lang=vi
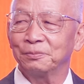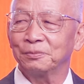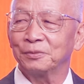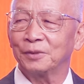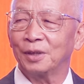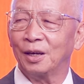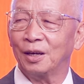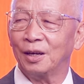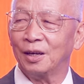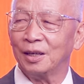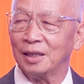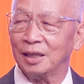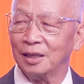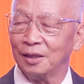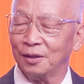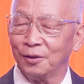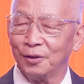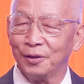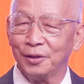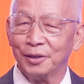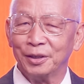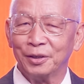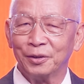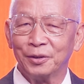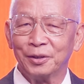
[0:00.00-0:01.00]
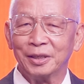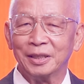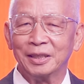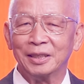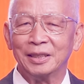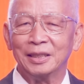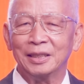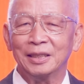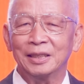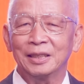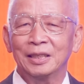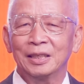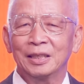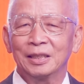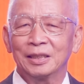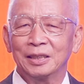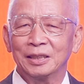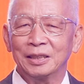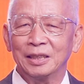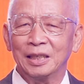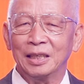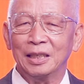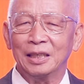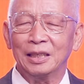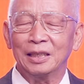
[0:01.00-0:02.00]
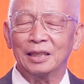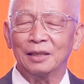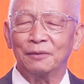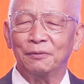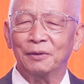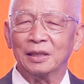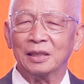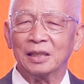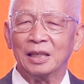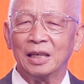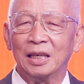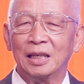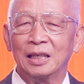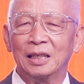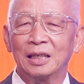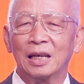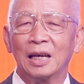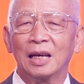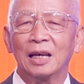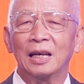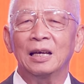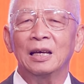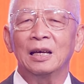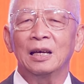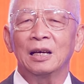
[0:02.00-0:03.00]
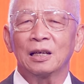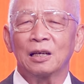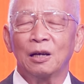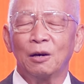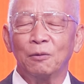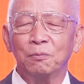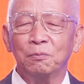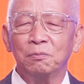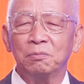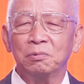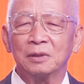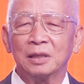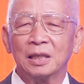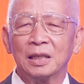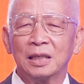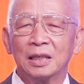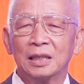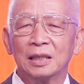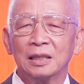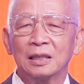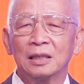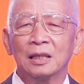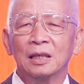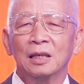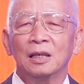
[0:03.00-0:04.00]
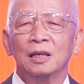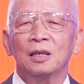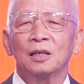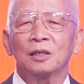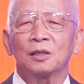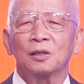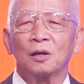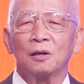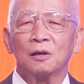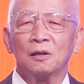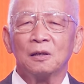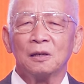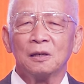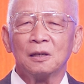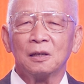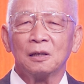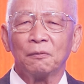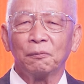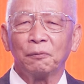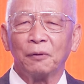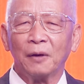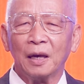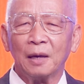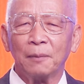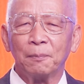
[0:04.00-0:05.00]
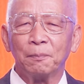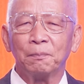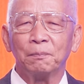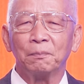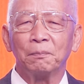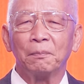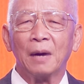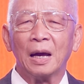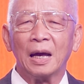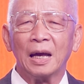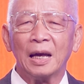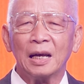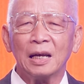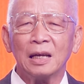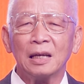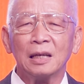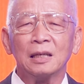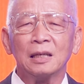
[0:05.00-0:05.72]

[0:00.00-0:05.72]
đó là law and order thứ nhì là vấn đề là không nên cho phép bán